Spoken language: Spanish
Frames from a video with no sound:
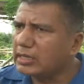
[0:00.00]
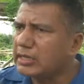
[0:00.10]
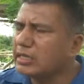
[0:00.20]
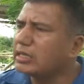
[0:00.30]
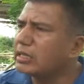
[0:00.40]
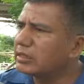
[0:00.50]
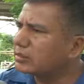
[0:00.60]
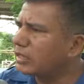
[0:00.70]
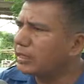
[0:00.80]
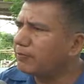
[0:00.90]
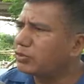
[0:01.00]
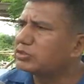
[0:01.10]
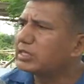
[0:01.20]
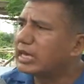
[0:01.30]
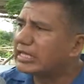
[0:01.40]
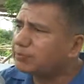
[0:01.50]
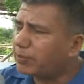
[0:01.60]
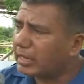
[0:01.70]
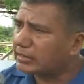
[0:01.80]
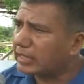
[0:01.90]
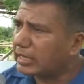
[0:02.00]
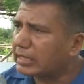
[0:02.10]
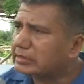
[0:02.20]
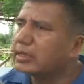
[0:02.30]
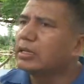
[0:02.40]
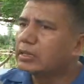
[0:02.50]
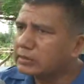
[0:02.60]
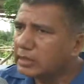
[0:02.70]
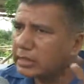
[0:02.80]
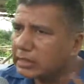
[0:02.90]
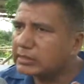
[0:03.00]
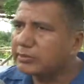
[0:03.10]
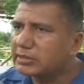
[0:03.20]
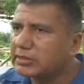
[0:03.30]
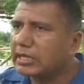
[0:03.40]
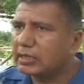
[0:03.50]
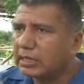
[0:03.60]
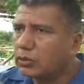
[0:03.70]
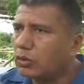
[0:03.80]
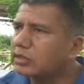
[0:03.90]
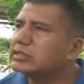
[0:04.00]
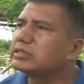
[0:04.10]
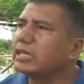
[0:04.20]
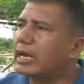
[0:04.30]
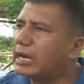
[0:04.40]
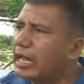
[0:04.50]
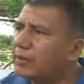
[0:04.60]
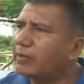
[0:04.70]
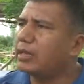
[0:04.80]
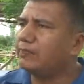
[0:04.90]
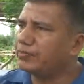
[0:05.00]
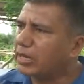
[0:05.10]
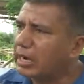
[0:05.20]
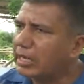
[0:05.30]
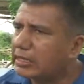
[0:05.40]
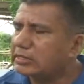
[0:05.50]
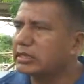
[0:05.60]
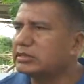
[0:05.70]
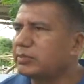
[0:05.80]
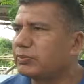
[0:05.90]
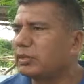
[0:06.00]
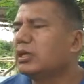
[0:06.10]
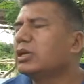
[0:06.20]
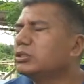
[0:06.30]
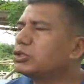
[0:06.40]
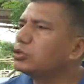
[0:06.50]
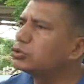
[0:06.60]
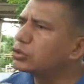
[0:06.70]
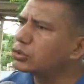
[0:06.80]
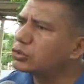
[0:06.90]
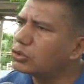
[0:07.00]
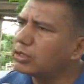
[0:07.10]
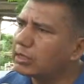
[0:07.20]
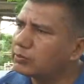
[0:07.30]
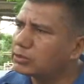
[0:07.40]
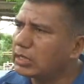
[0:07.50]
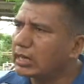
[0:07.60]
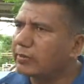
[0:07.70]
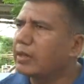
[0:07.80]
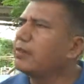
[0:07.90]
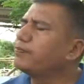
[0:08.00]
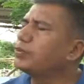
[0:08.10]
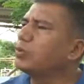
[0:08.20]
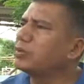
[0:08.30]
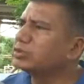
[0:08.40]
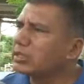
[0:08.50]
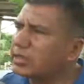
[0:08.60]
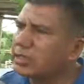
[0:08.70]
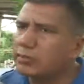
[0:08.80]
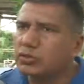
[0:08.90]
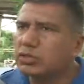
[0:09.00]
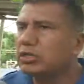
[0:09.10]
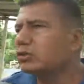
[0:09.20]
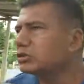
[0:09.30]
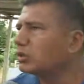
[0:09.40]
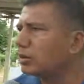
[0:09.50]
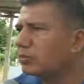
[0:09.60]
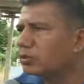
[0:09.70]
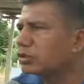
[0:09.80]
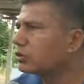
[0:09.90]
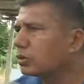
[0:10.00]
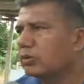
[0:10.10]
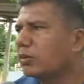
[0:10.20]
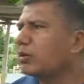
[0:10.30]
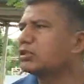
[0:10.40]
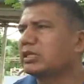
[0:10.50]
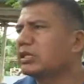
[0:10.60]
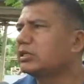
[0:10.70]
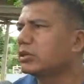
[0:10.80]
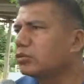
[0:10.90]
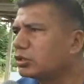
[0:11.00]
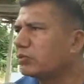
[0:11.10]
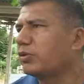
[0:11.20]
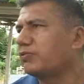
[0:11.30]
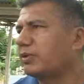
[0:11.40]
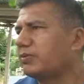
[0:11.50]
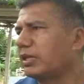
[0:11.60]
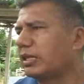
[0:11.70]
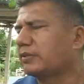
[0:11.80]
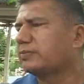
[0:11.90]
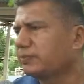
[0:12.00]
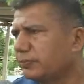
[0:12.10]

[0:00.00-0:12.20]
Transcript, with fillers: eh, eh, tienen por decir las plateras, tienen que revisar que no exista larva de la Aedes aegypti. Si nosotros no tenemos larva, no vamos a tener mosquitos. Si no hay mosquito, no vamos a tener ningún tipo de enfermedad.